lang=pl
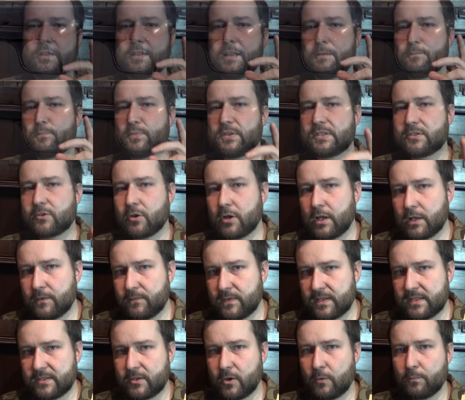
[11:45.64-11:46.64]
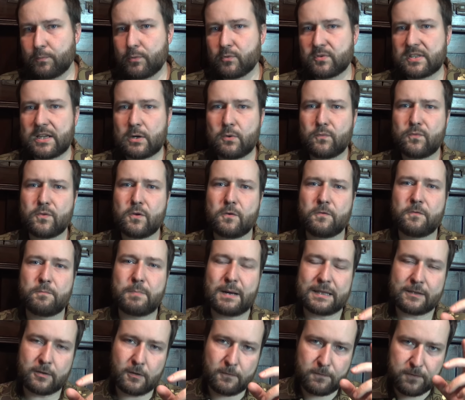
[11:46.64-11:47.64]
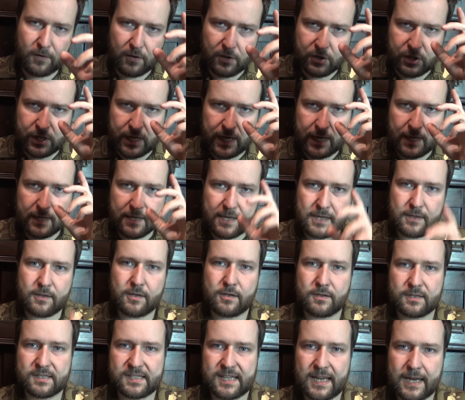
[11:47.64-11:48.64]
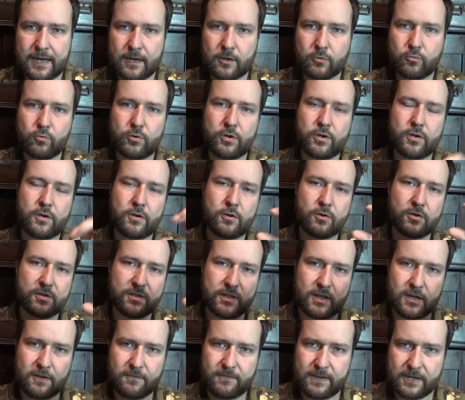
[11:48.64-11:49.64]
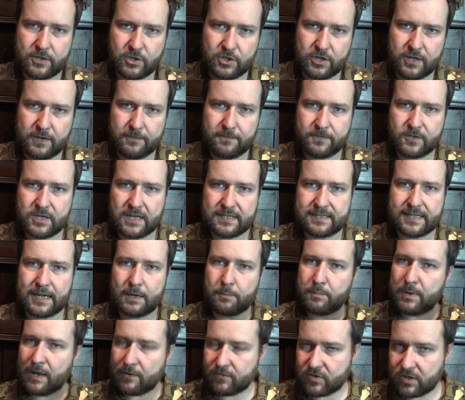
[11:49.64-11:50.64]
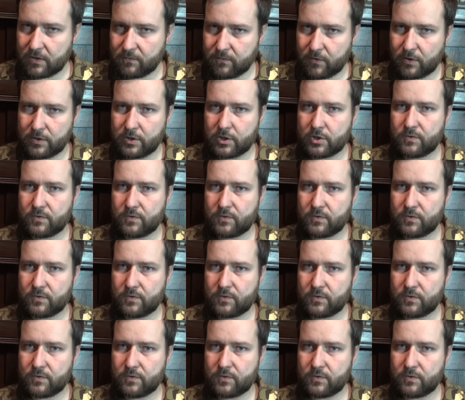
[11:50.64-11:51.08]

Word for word: ten pistolet wystąpił zarówno w Battlefieldzie 1, który rozgrywa się w czasach I wojny